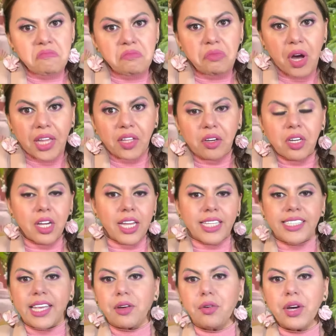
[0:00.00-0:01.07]
Bueno,
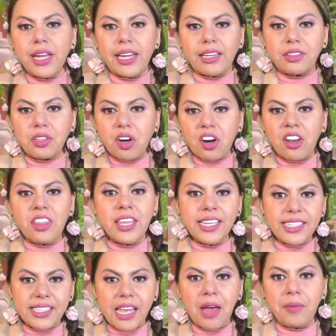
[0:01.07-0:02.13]
según el actor,
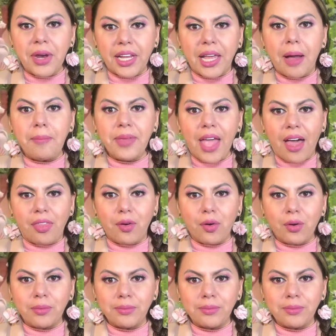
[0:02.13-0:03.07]
dice haber cambiado.